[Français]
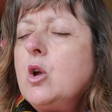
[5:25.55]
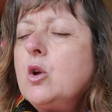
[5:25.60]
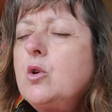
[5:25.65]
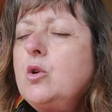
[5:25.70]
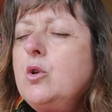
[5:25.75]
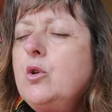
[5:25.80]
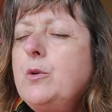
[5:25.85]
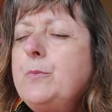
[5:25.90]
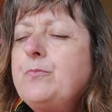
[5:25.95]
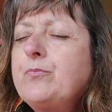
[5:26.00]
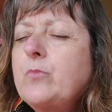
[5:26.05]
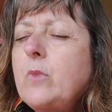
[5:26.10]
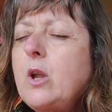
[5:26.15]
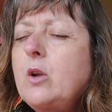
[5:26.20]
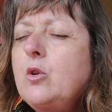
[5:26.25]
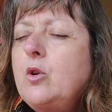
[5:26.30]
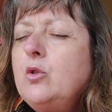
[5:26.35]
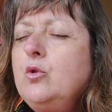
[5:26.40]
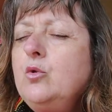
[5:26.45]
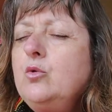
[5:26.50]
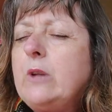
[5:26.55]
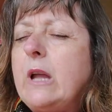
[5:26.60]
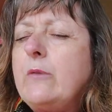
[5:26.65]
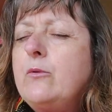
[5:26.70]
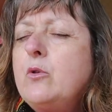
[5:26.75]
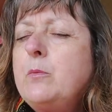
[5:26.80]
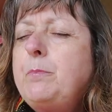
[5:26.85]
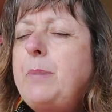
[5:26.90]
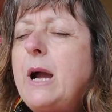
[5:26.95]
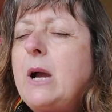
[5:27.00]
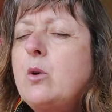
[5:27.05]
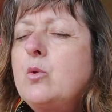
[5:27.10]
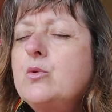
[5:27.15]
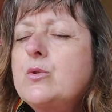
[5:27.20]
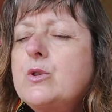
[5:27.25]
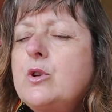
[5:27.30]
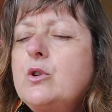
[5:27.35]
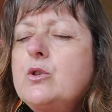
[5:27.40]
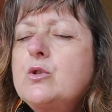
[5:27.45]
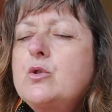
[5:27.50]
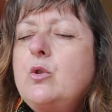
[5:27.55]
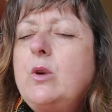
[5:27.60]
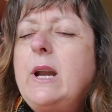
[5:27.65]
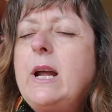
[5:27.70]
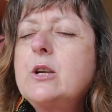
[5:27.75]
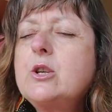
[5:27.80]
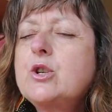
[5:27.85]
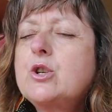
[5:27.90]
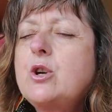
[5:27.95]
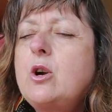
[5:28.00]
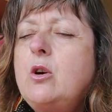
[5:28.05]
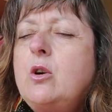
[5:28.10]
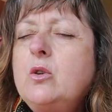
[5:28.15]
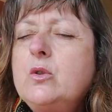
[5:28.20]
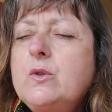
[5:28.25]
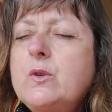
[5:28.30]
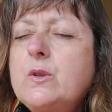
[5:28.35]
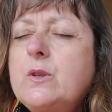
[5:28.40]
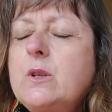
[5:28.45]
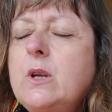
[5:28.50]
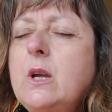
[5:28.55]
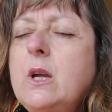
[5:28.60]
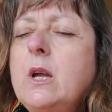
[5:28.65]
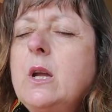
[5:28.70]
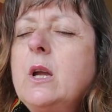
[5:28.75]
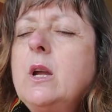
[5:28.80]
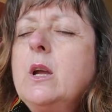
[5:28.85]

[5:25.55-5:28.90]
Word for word: que, que nous n'avons pas conscience de la chance